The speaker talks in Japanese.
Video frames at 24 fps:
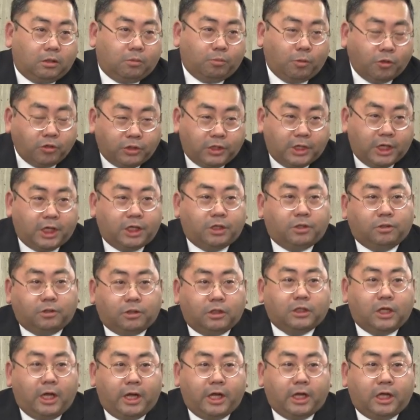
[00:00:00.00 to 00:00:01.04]
持っている、
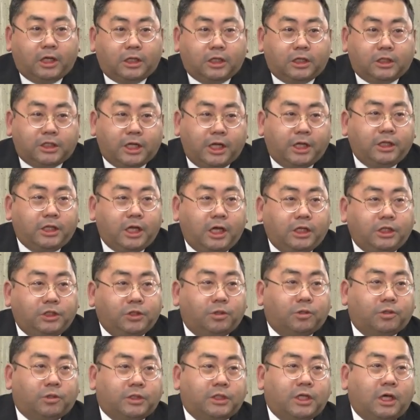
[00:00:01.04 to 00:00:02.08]
えー、1000点以
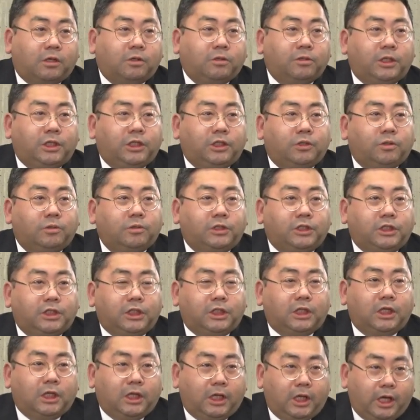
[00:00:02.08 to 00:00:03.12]
上の作品のう
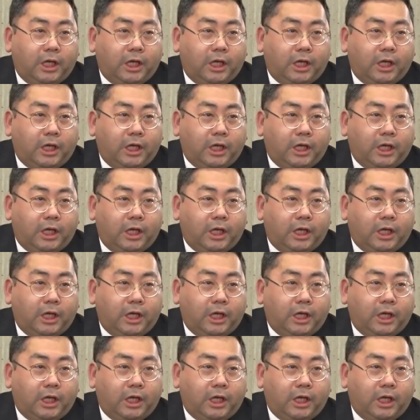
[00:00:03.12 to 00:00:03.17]
ち、